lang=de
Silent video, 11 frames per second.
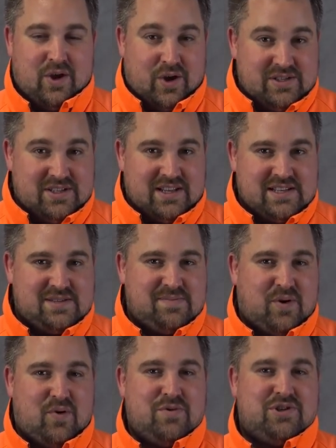Hört sich jetzt erstmal
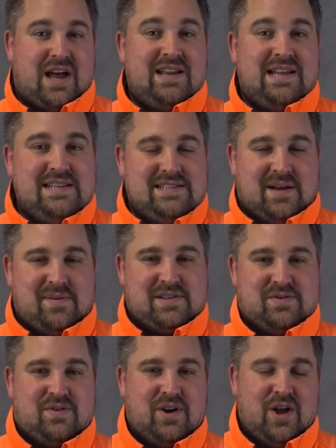komisch an, ist aber
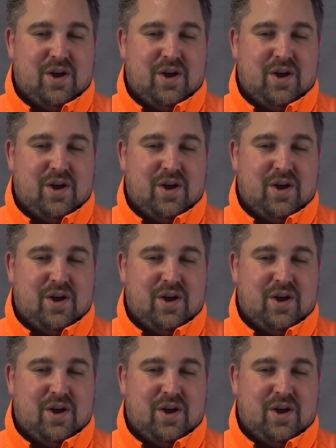so.